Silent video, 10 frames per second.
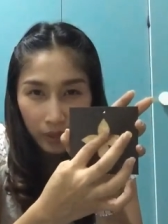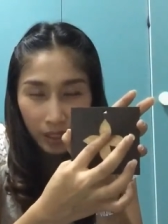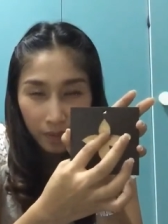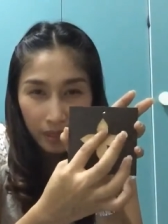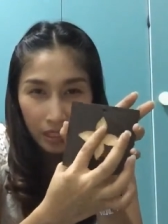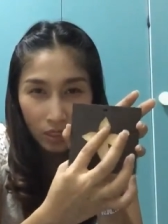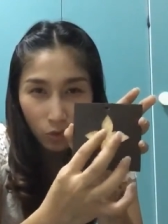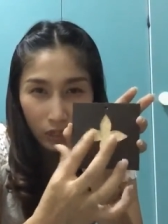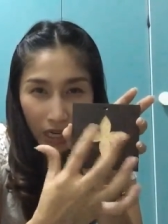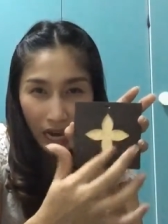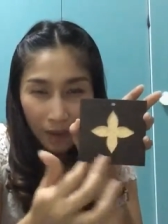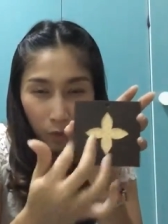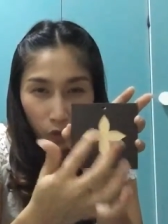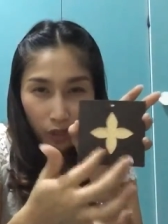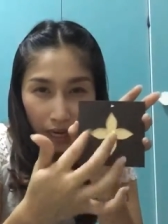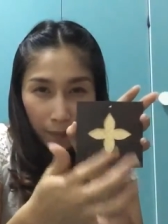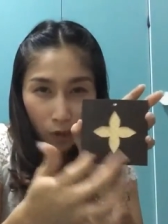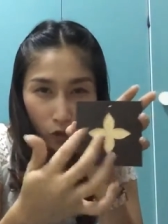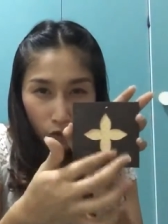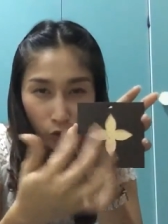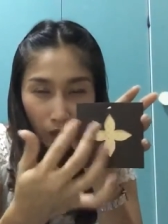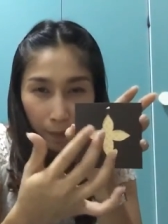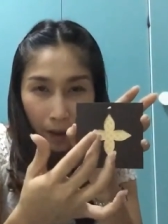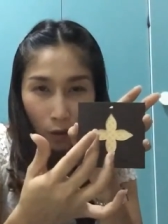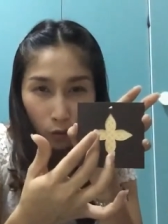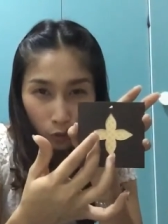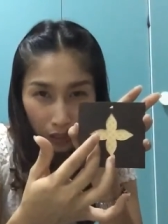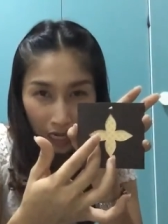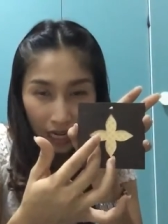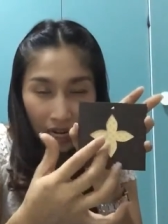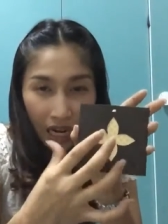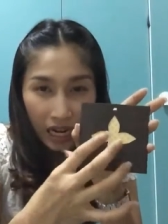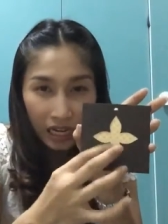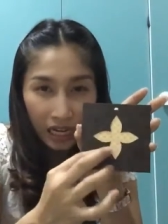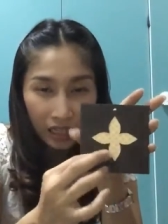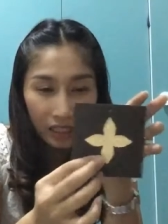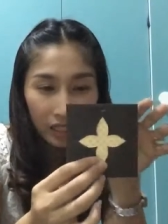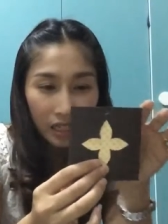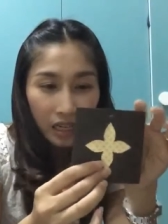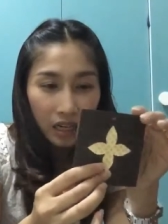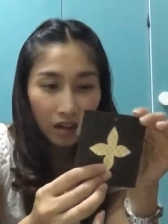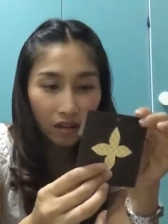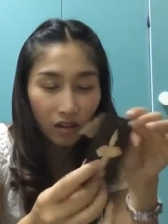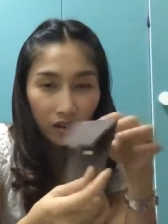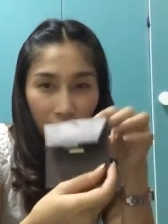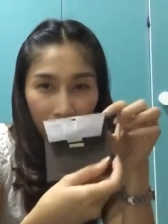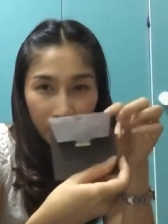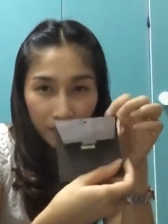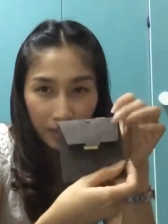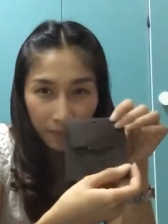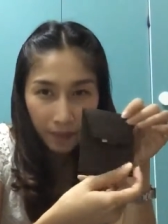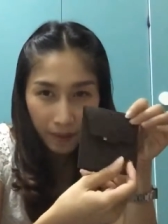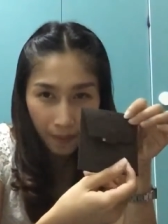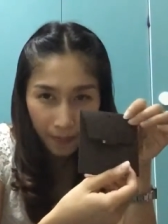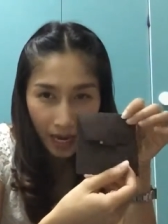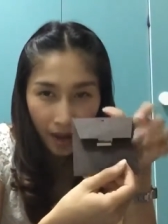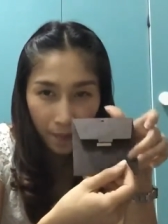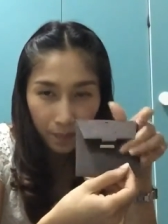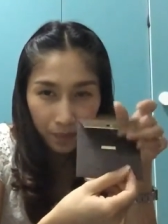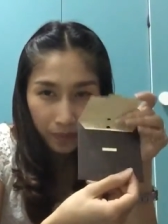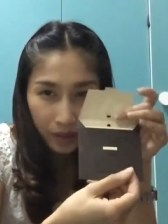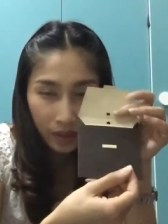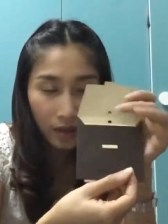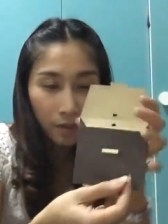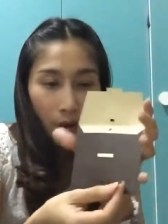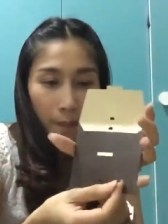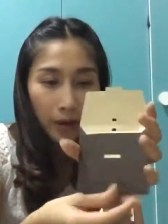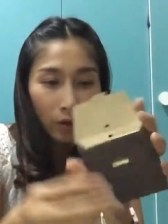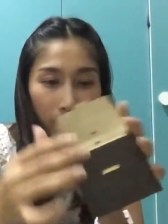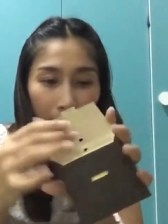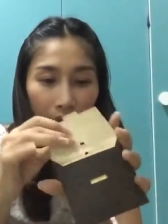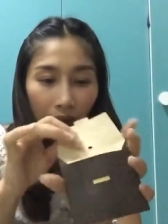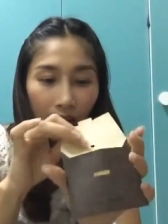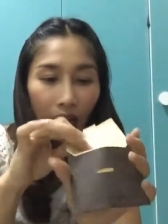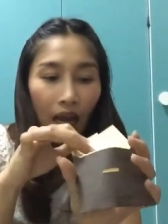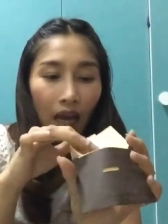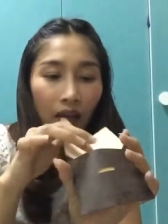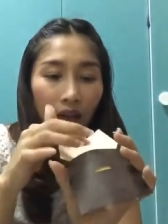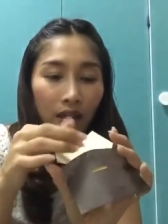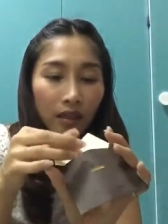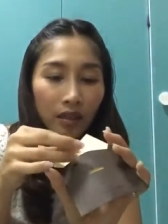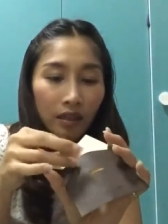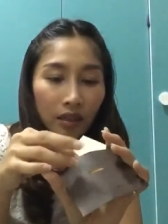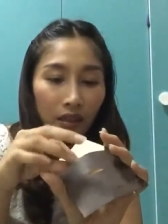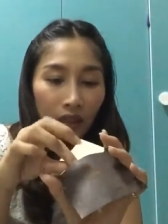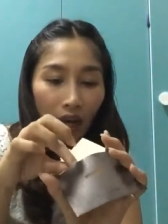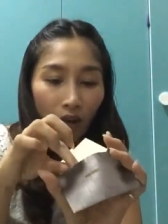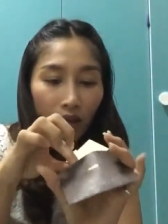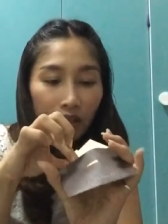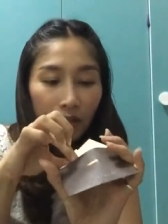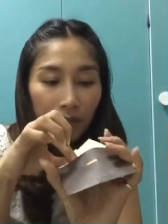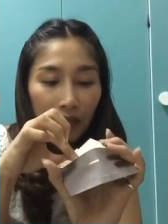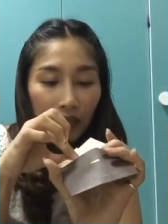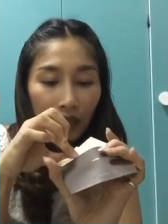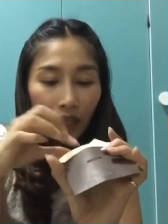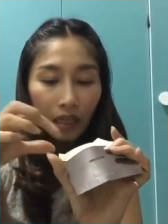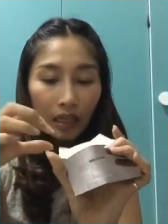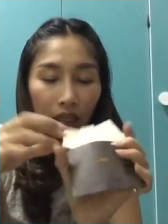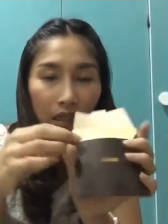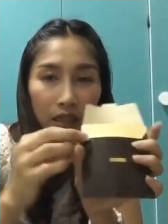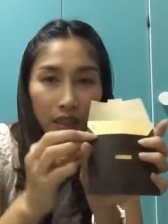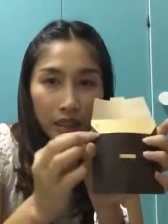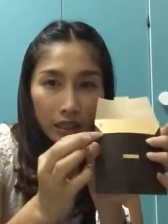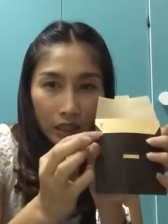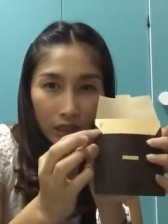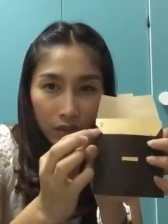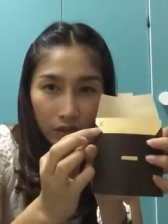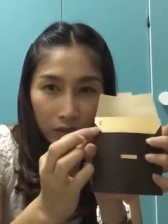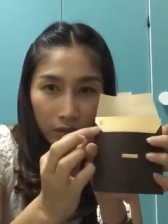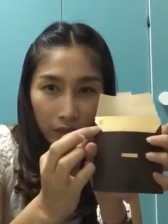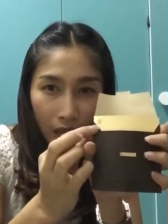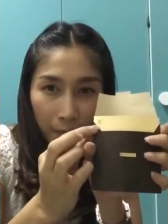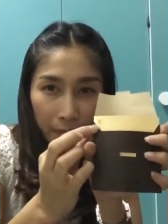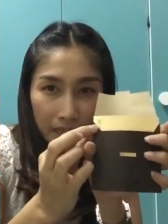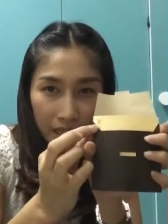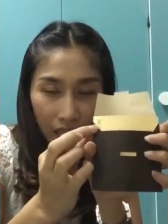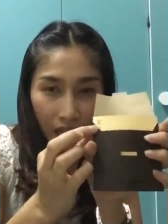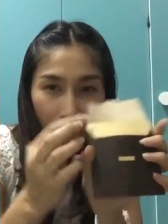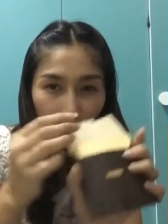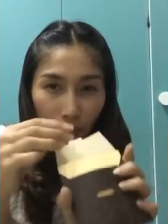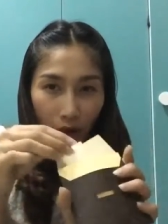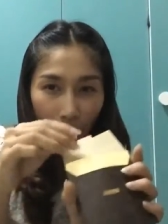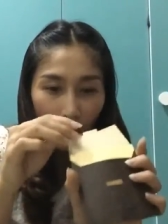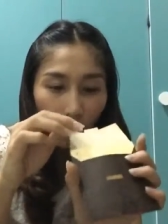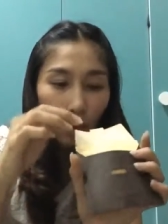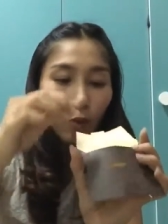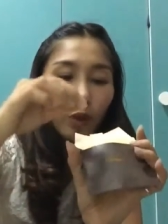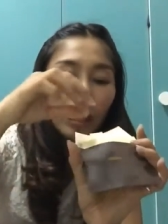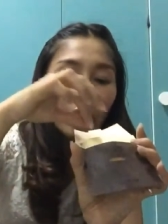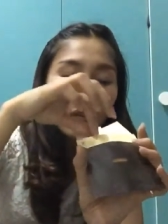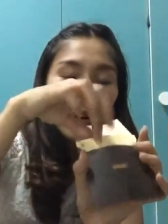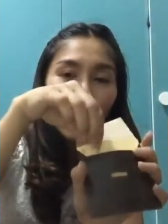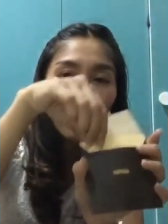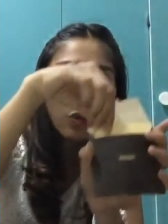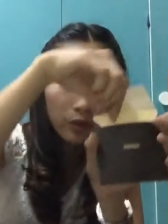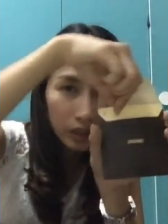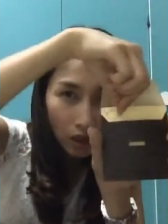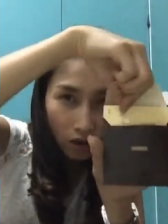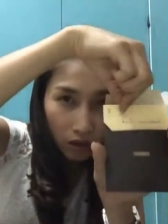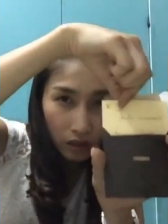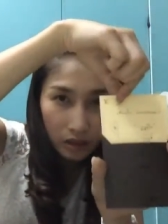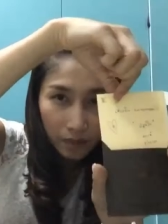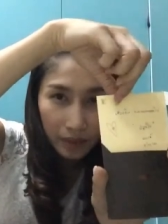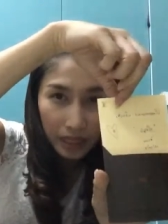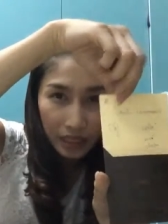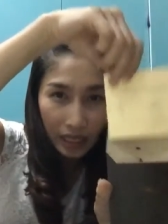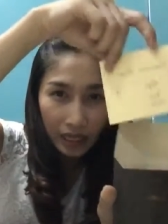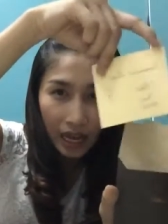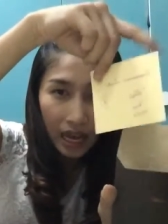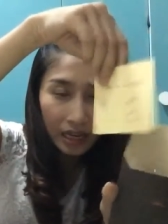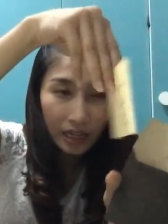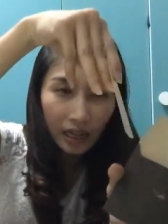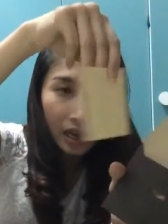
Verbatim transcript: ที่มันจะอยู่ในลายโมโนแกรมของตัวกระเป๋าหลุยนะคะแล้วก็ข้างหลังจะมีเปิดแบบเนี้ยพอเปิดออกมานะคะเขาก็จะมีเขียนเนี่ยเป็นเสียง L L V นะคะหลุยส์วิตตองแล้วก็จะมีเขียนได้นะ